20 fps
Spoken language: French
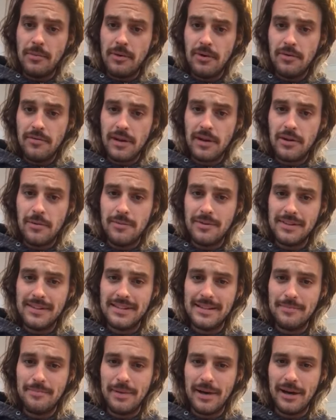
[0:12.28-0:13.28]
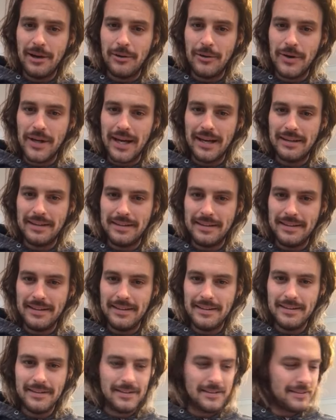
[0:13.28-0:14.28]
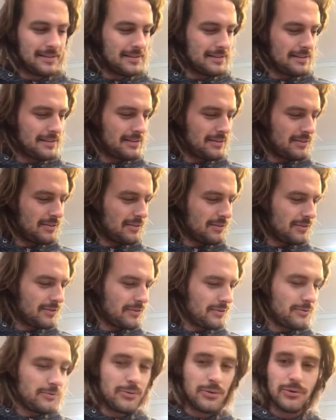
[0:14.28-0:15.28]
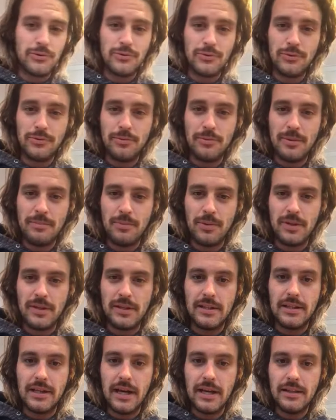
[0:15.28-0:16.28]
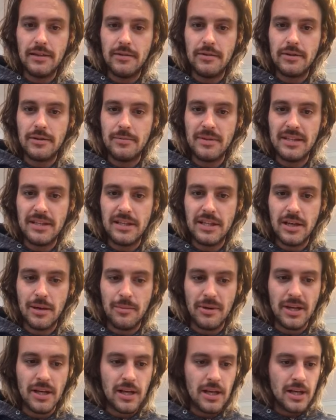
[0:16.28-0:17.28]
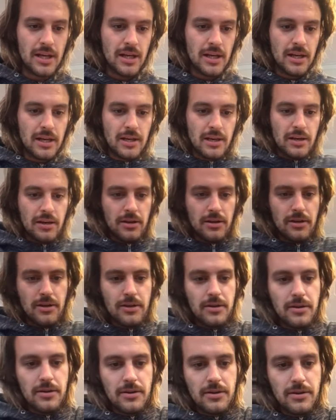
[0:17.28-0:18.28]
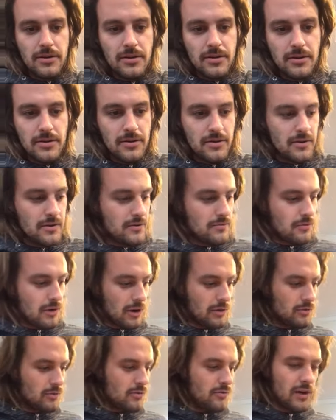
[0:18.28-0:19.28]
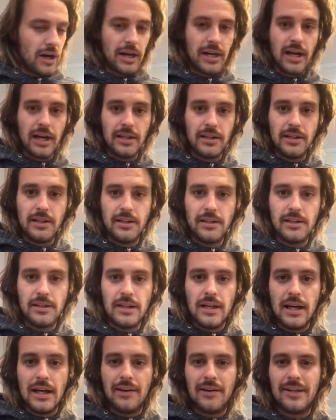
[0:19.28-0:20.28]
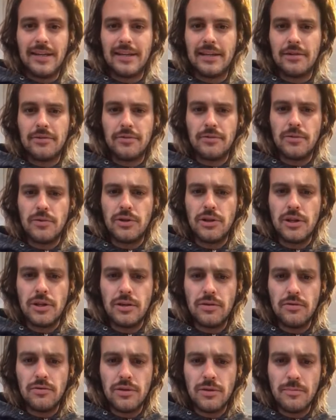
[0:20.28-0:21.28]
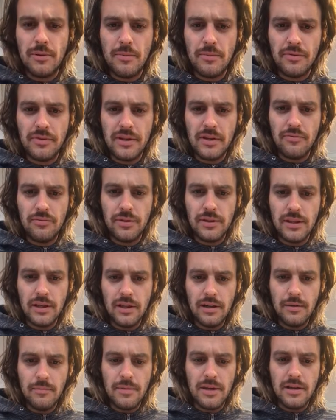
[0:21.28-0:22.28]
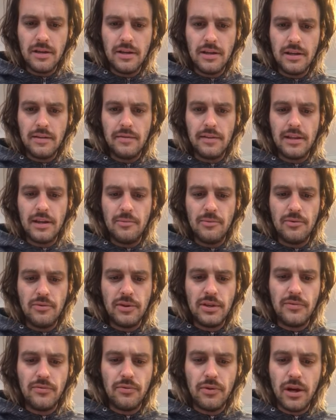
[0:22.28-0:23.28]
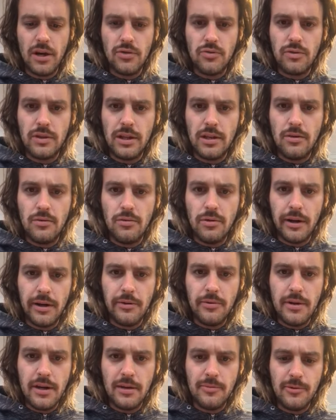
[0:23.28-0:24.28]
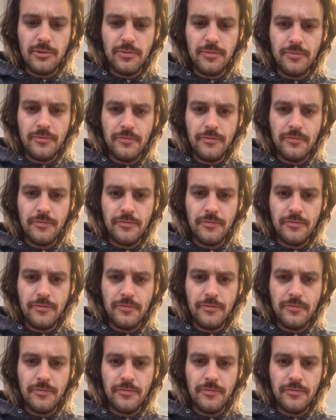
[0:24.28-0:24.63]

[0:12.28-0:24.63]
on va commencer par regarder où en sont mes petites graines que j'ai mises à germer. voilà, donc on va regarder. Alors, il y a quelque chose que j'ai pas pensé à vous dire, mais évidemment, il faut rajouter de l'eau régulièrement